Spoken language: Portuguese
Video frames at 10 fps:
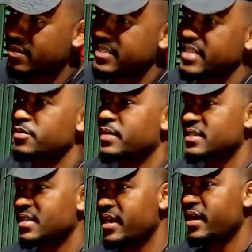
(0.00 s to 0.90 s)
no Exército
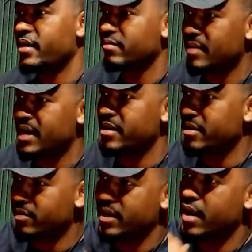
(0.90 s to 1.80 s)
Brasileiro, Marinha
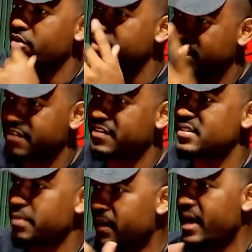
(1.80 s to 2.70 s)
Aeronáutica, né?
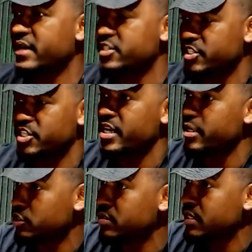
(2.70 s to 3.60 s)
Fazer parte, tinha
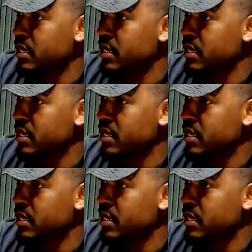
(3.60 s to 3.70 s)
isso